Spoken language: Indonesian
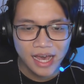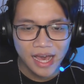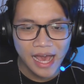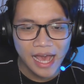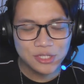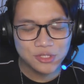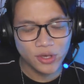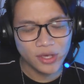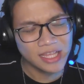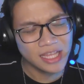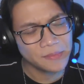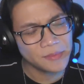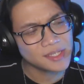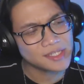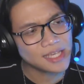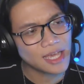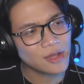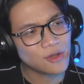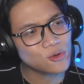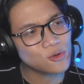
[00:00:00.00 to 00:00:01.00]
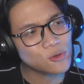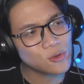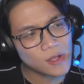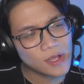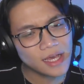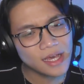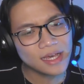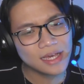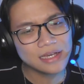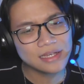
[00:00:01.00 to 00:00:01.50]
ada juga yang namanya
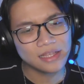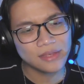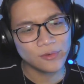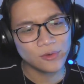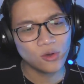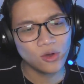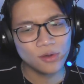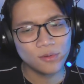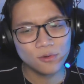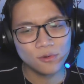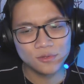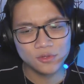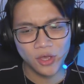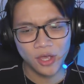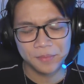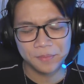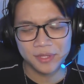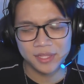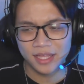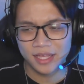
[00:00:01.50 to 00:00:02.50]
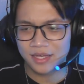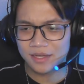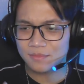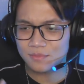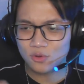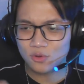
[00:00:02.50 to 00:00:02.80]
Sakura tapi gue belum tahu yang mana